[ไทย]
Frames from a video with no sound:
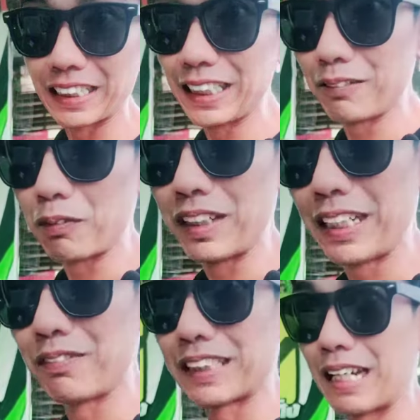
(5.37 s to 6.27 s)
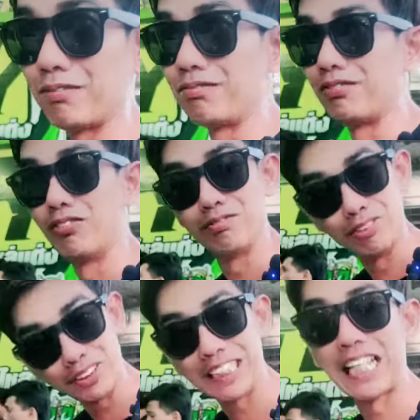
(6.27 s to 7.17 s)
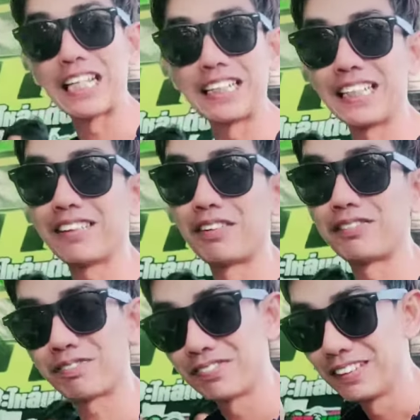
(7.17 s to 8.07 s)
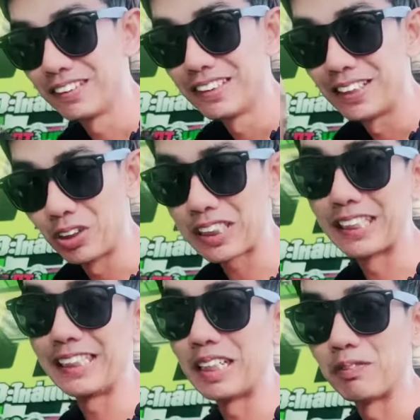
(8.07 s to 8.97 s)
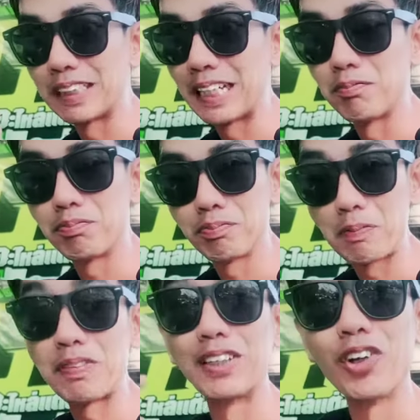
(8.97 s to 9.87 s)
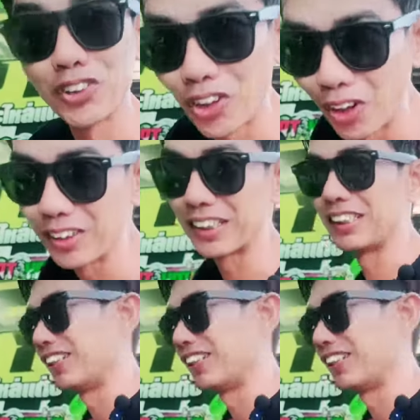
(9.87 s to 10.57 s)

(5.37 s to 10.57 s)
คันเนี้ยมันไม่ได้มาทำรถทีร้านนะฮะมันรถคันเนี้ยมาทำมาเปลี่ยนคอท่ออย่าง